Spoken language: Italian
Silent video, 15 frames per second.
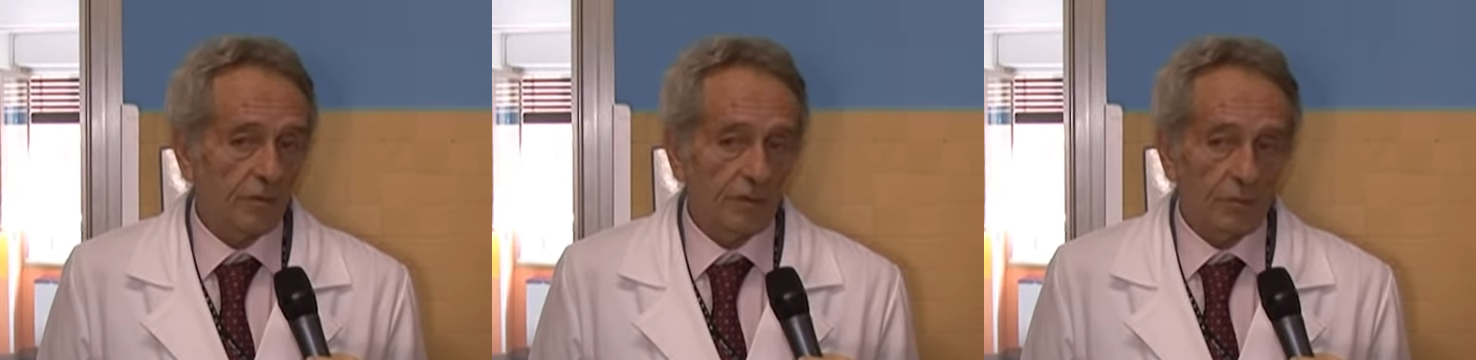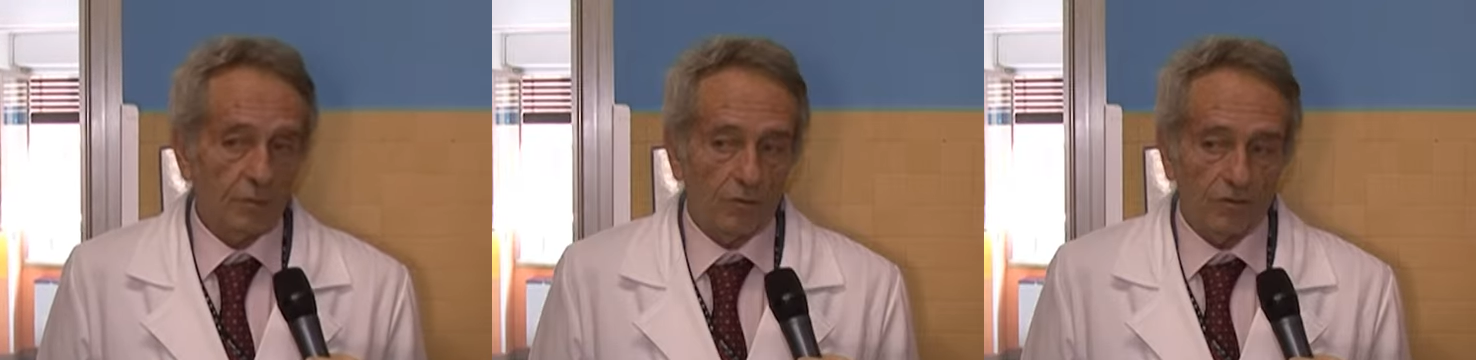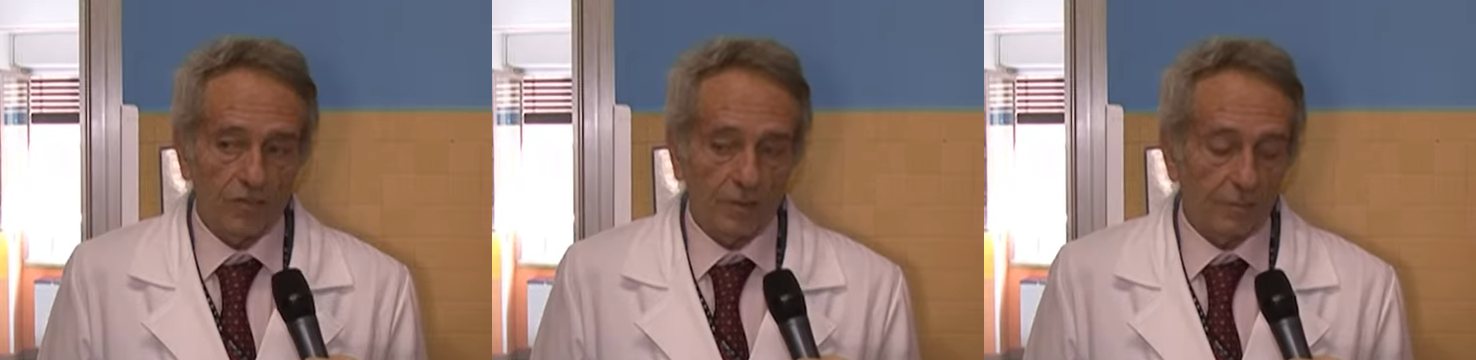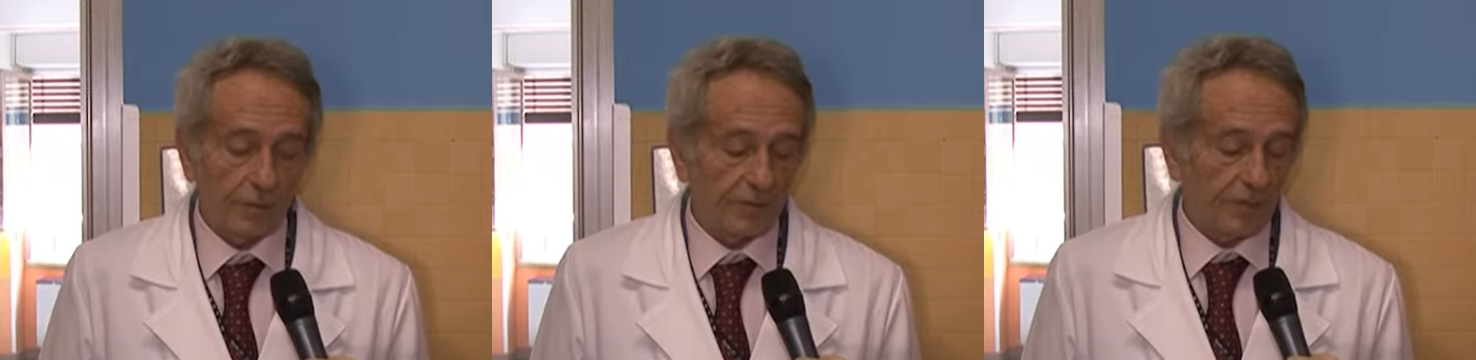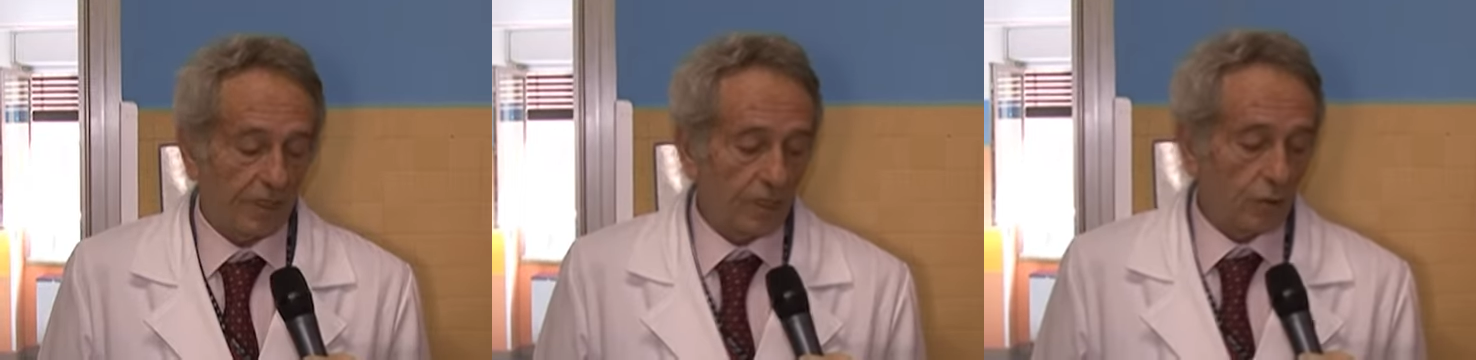dovremo
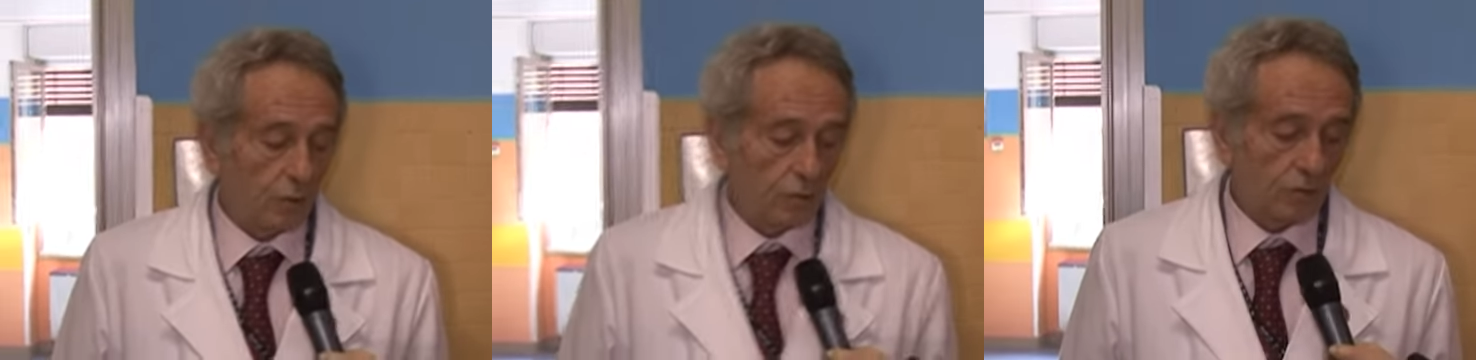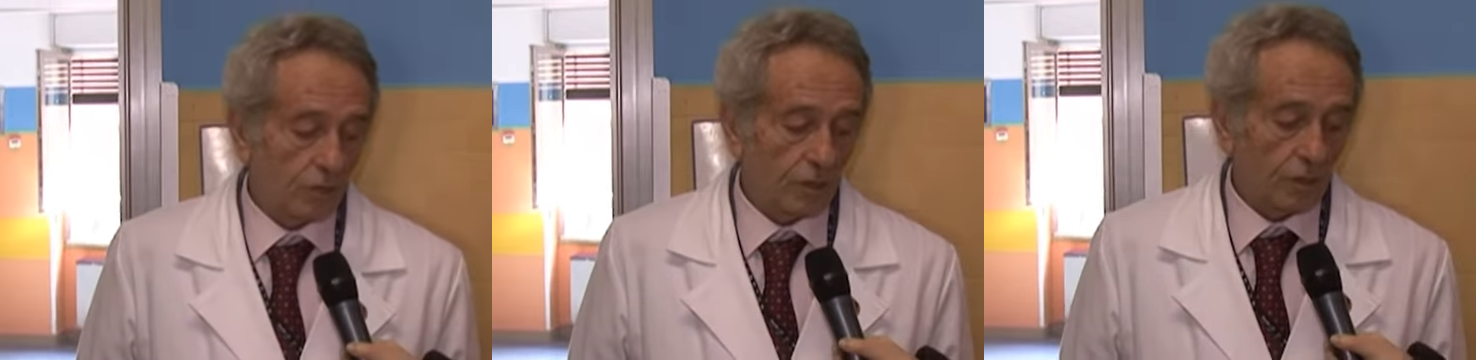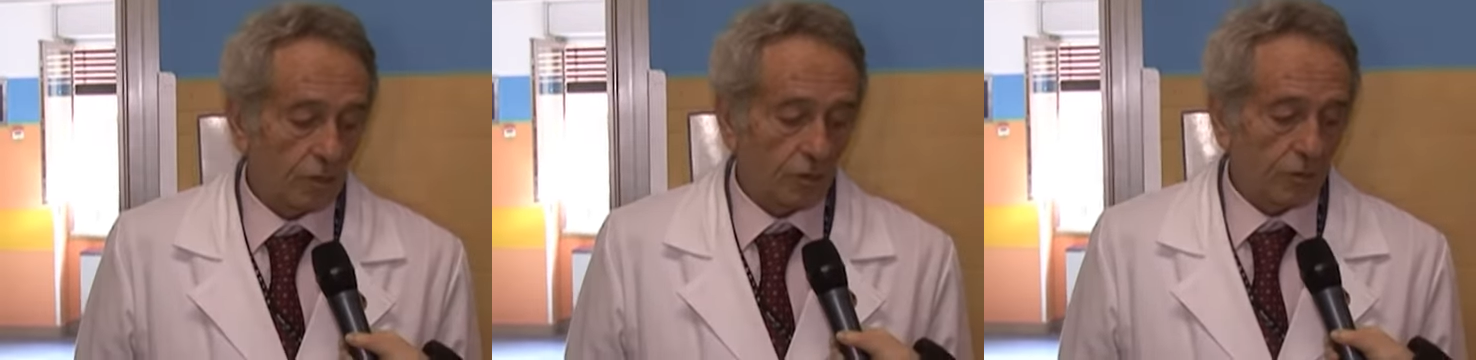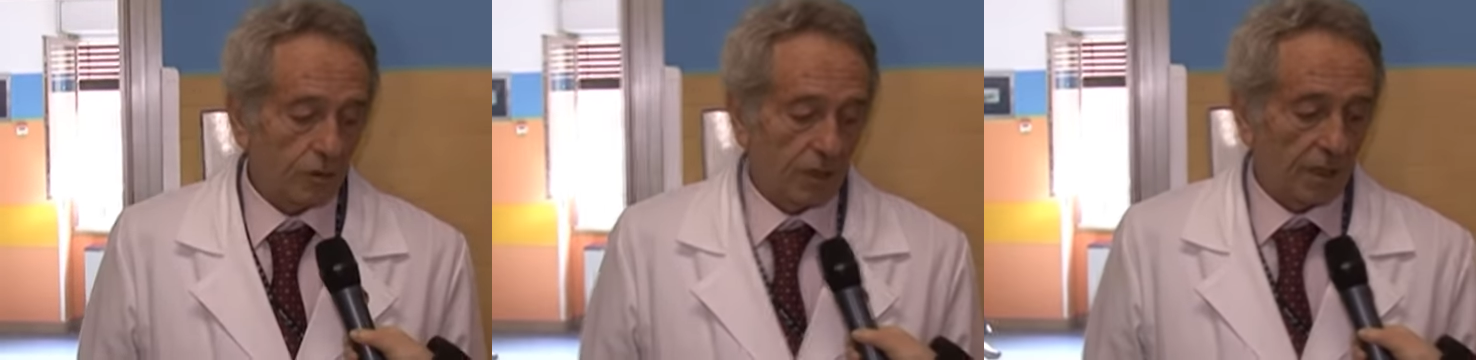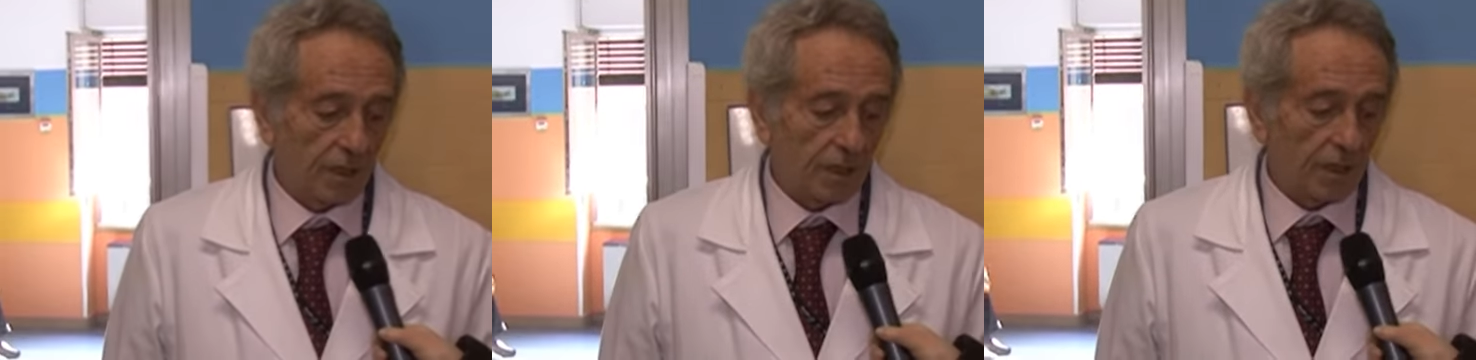sempre fare i conti
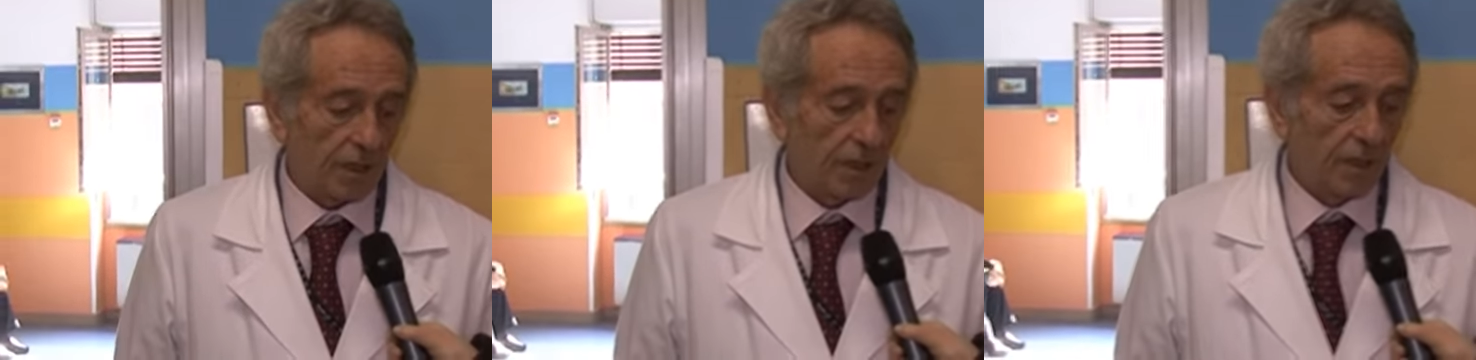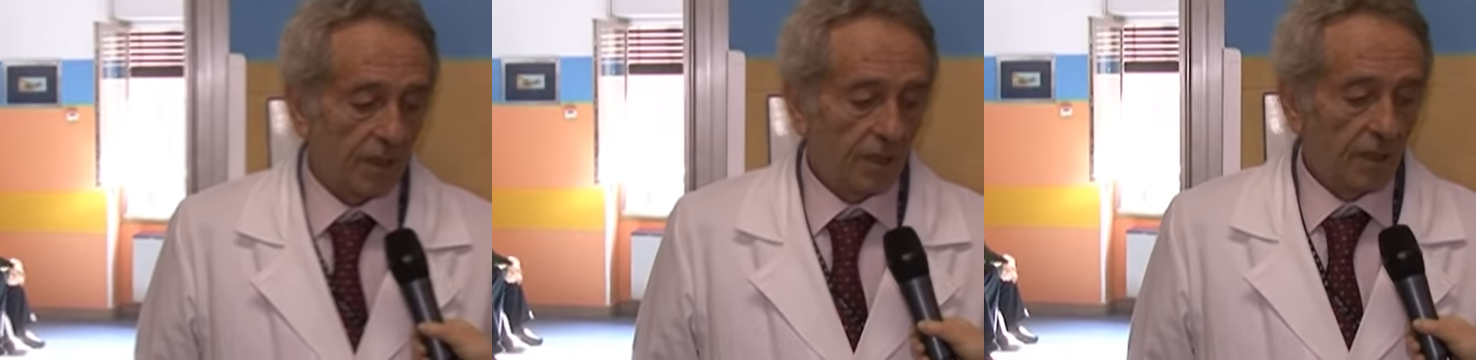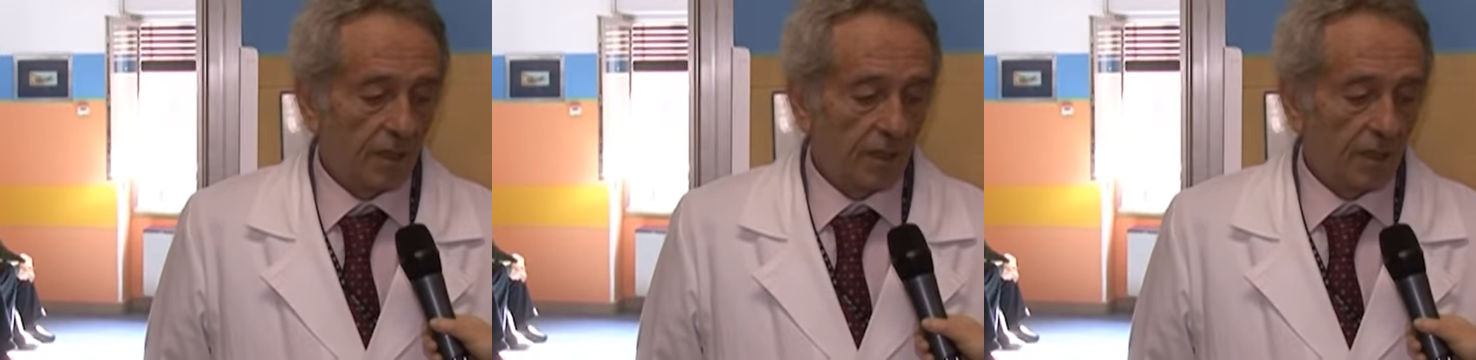con eh,